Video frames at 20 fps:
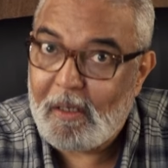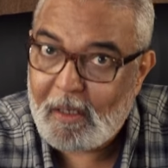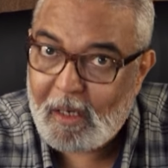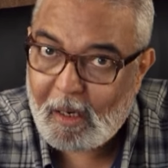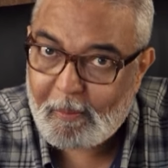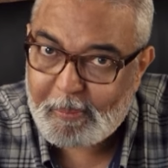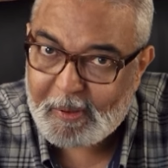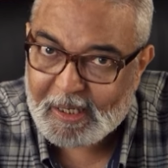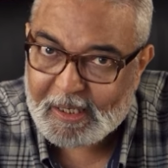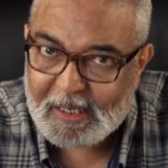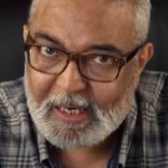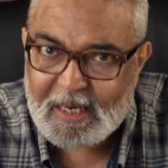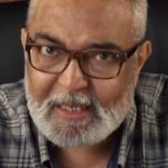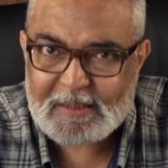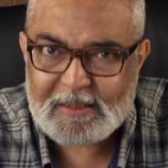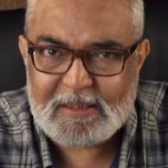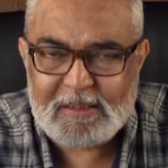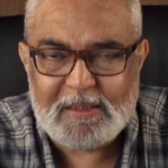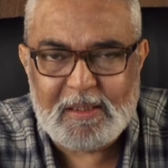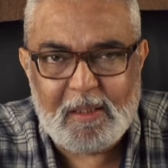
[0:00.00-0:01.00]

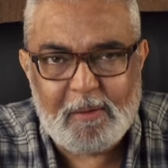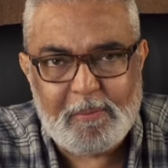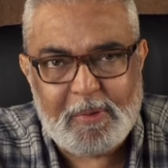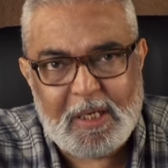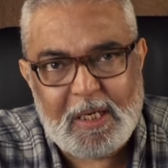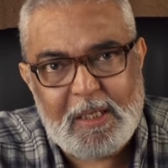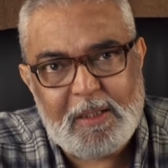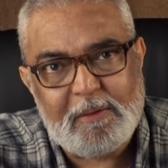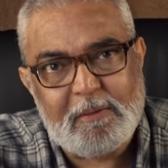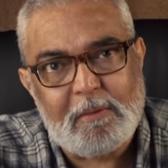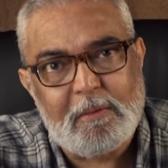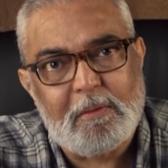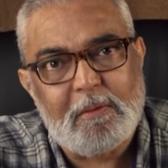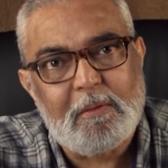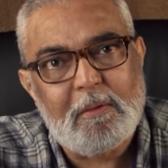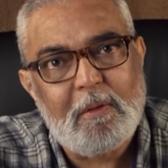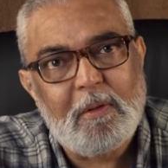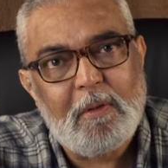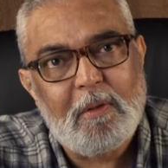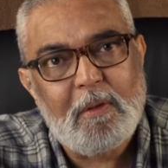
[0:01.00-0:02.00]
aplicadas em hebraico,
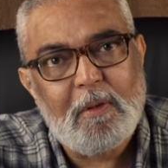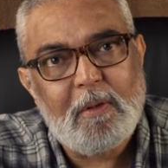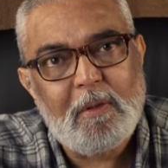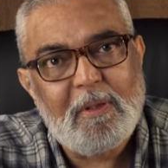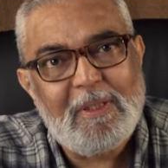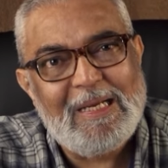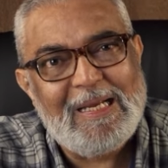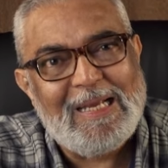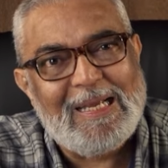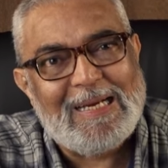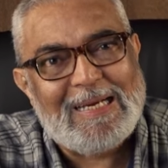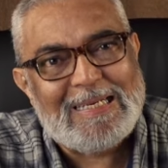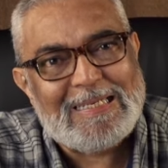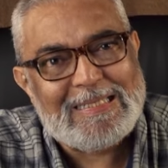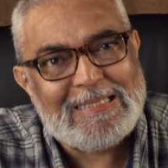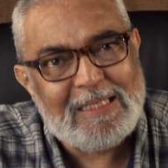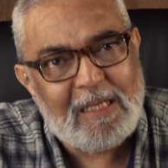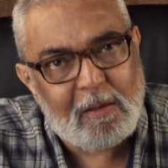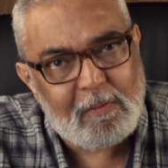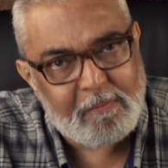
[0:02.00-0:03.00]
elas
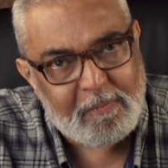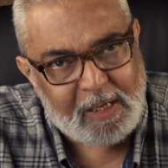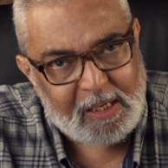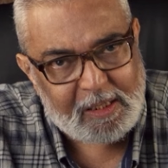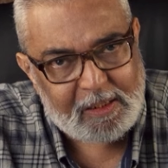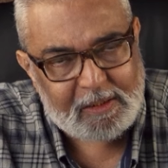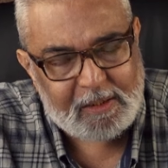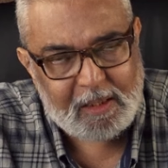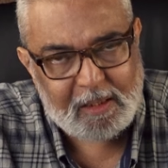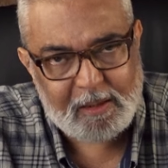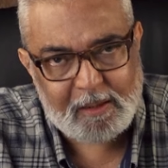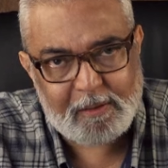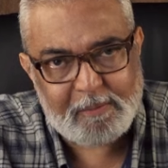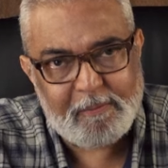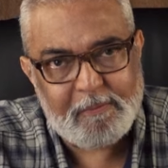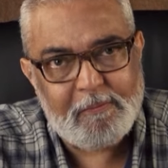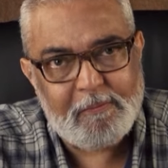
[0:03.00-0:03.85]
não mentem.